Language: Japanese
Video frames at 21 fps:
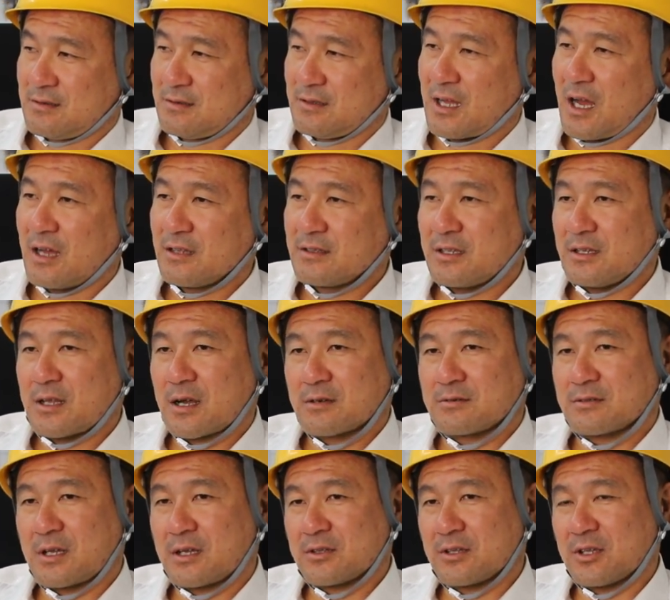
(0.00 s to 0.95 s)
うん、なんでな
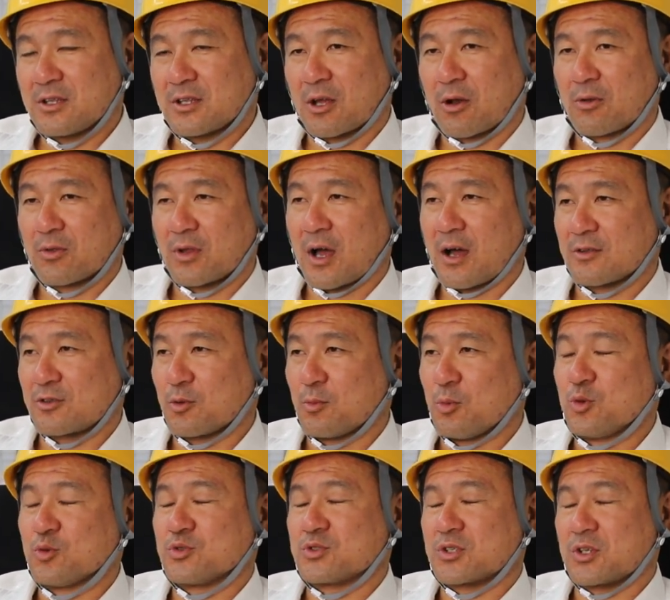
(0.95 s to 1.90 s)
くなんねえんだろうなと
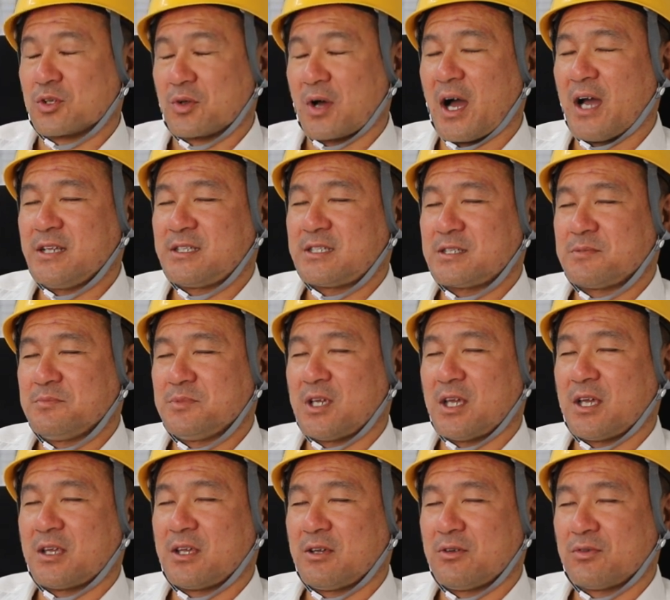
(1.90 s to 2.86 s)
思うんですけど愛知三
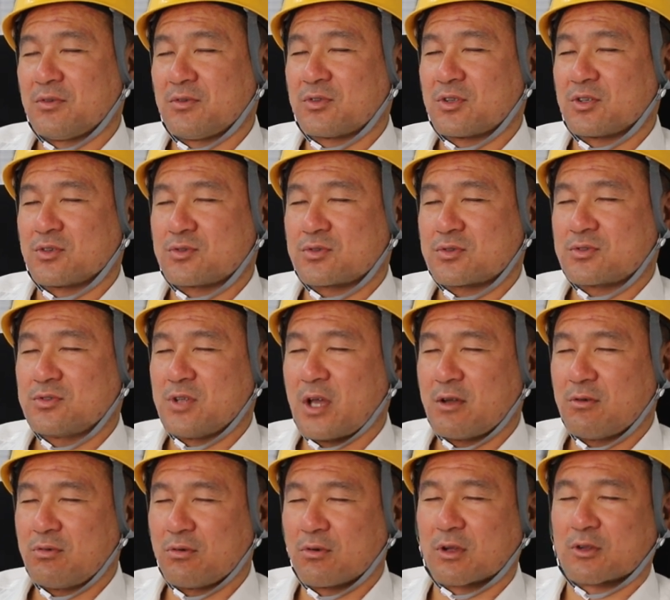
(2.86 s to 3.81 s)
重岐阜って少
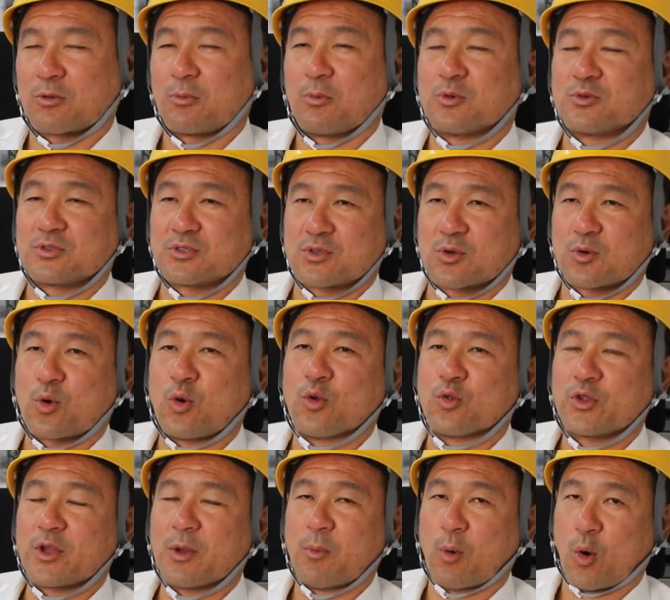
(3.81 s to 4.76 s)
ない方だと思うんですよ
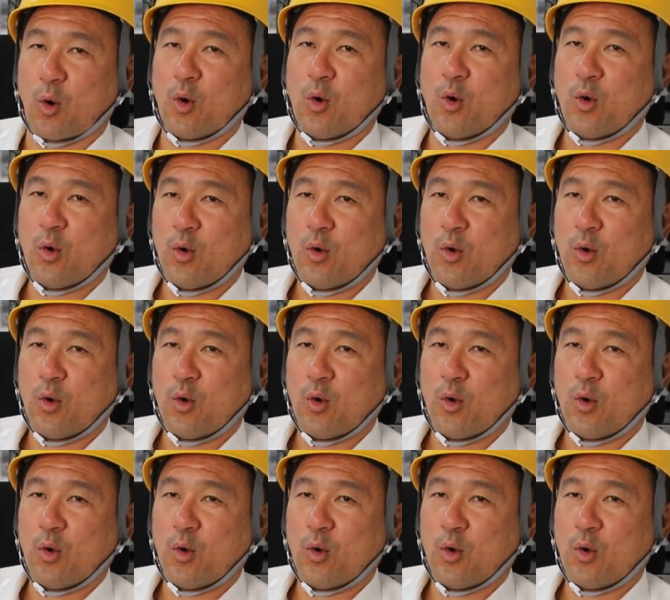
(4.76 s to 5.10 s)
混んでも。